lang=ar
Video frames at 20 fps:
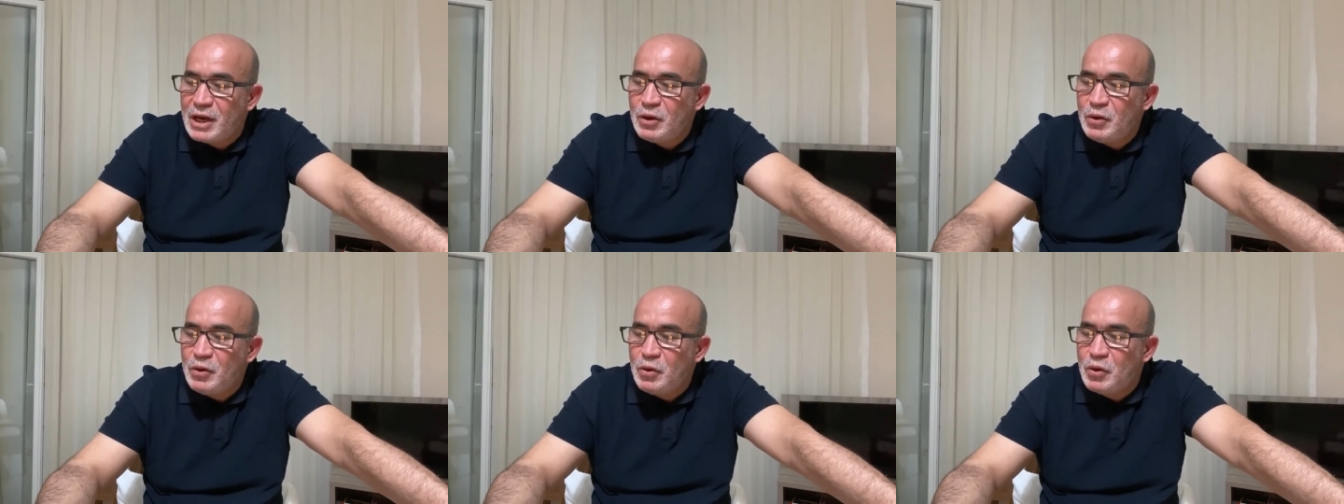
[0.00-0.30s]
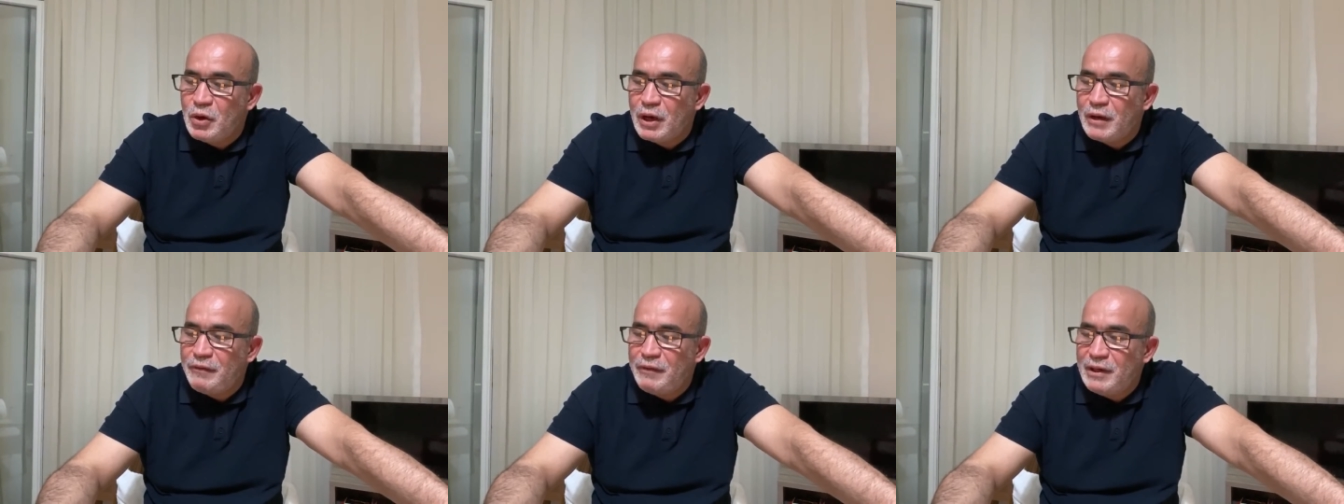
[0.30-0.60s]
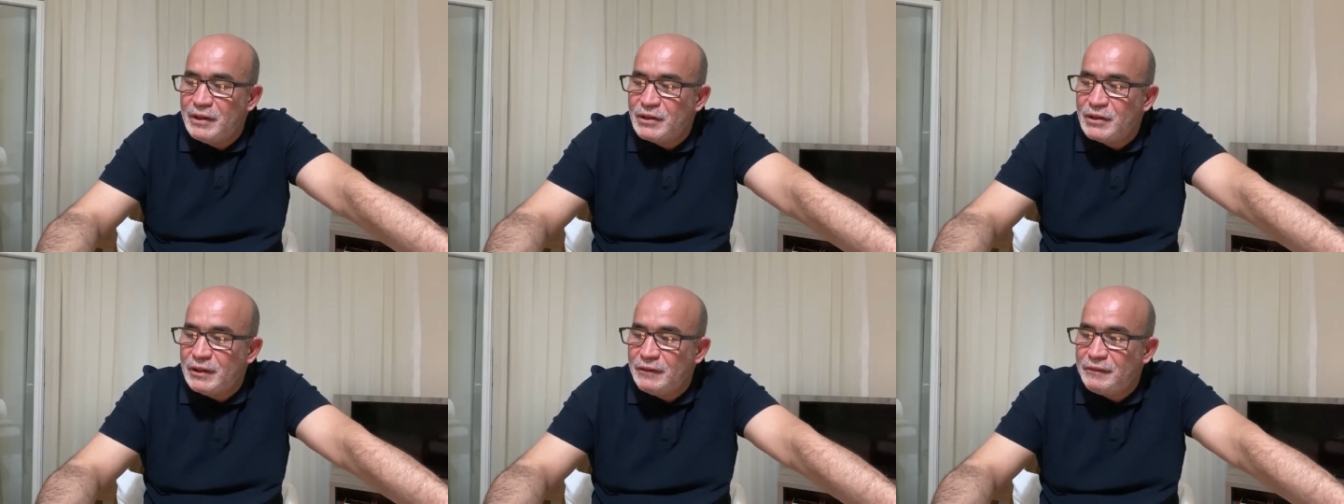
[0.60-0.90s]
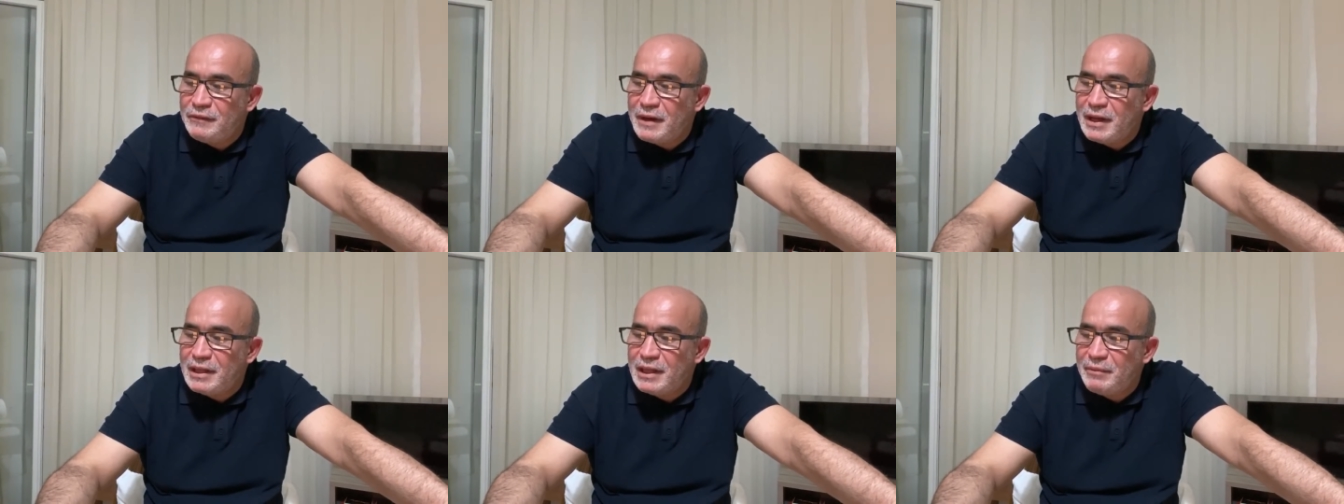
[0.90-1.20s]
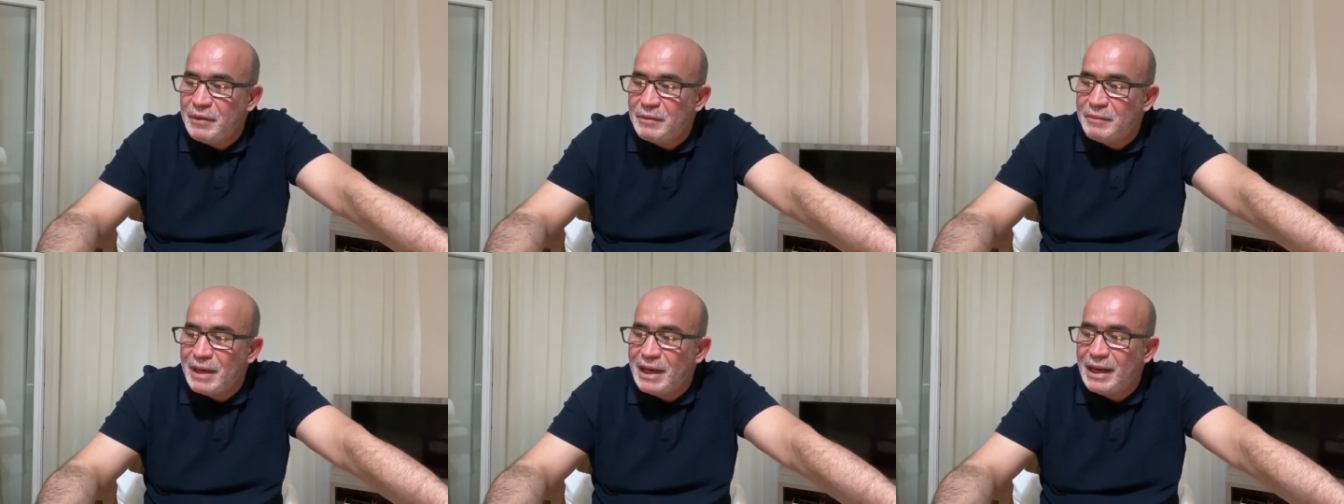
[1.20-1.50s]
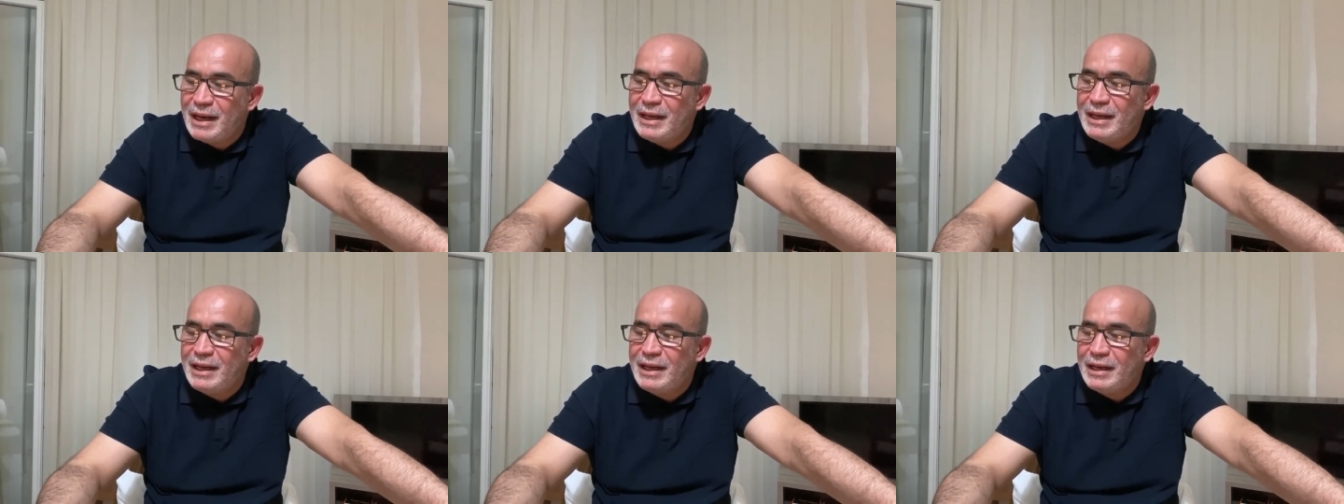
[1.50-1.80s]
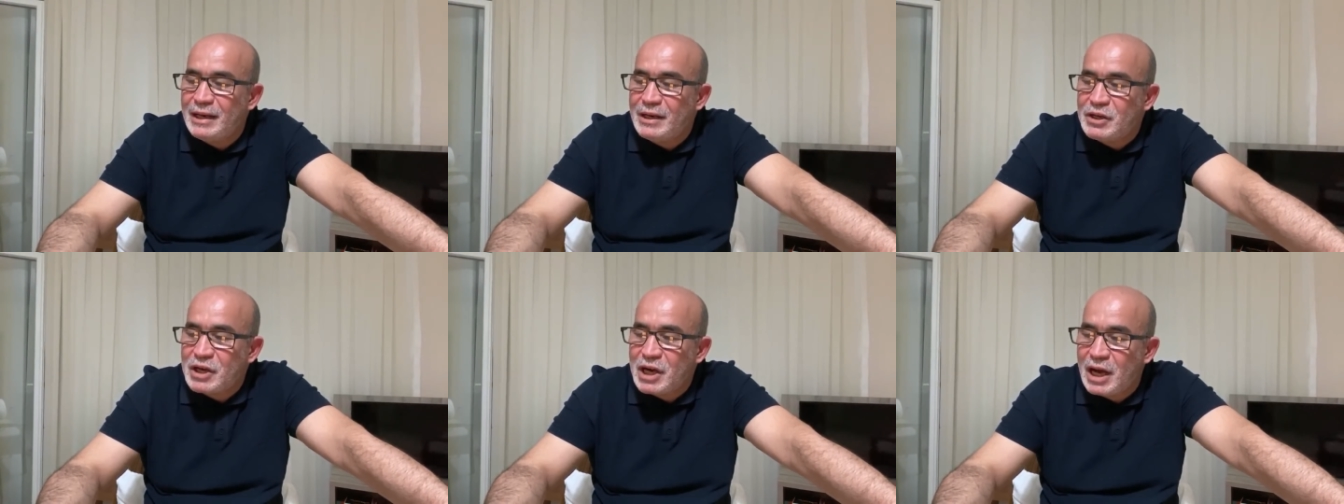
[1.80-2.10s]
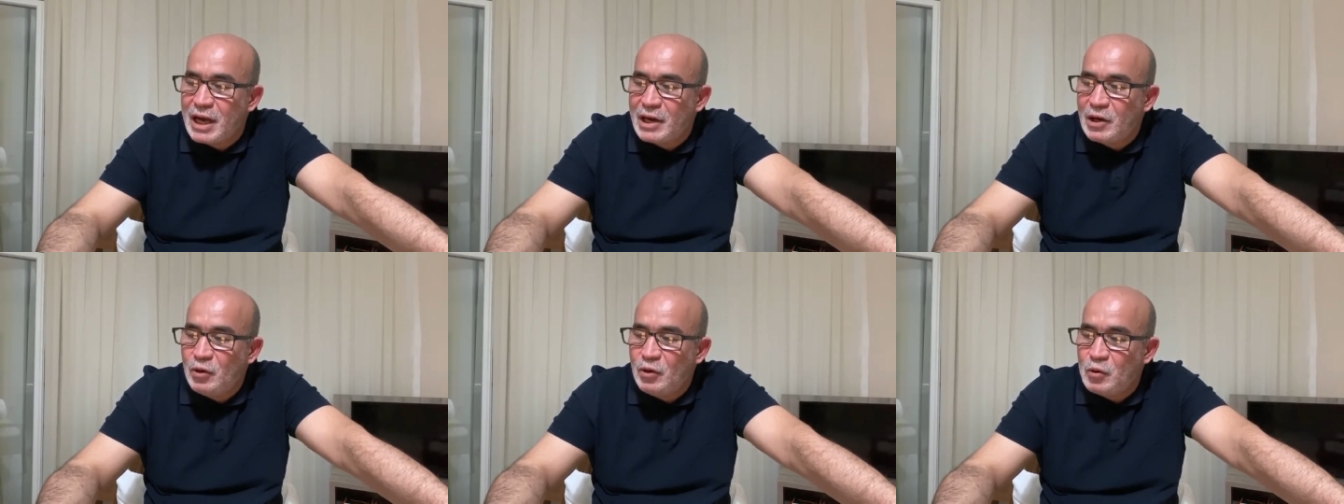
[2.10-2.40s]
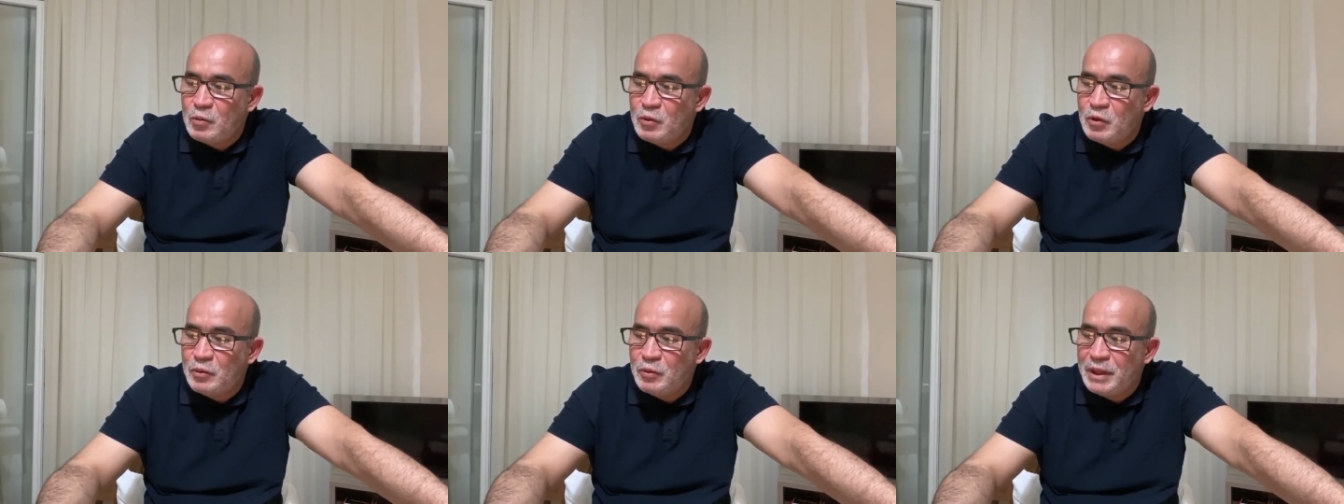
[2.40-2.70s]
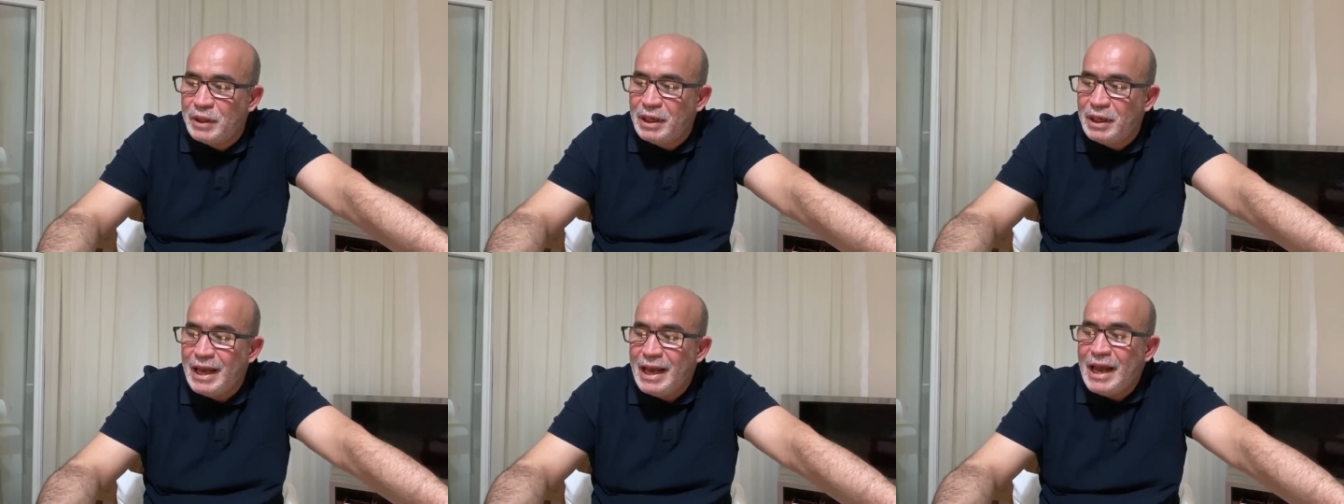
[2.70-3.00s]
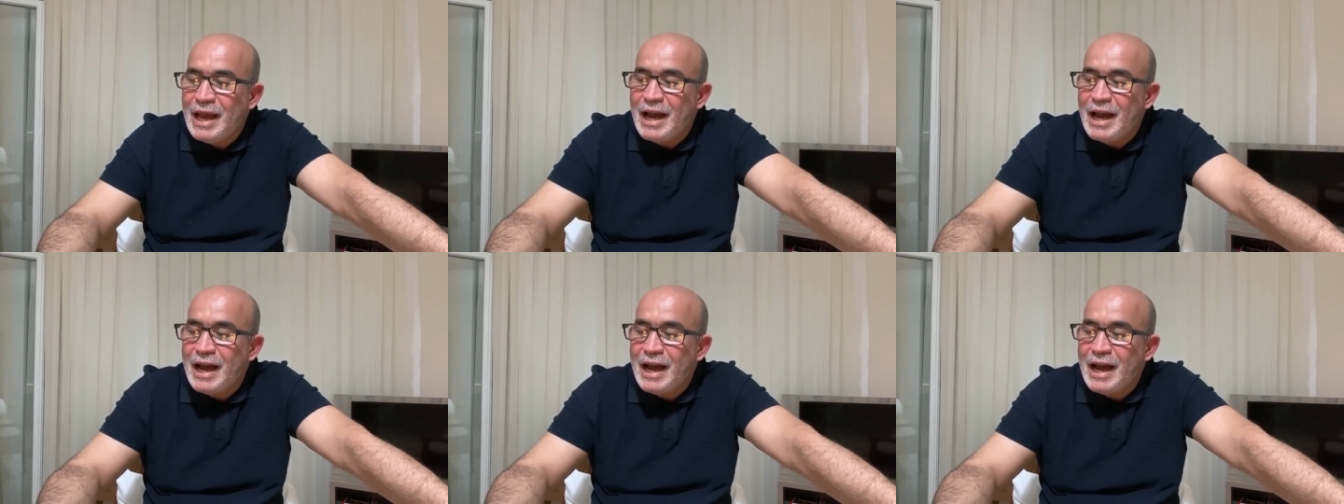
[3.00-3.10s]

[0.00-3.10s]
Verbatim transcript: يوقف الاستفادة من ملايير الإشهار العمومي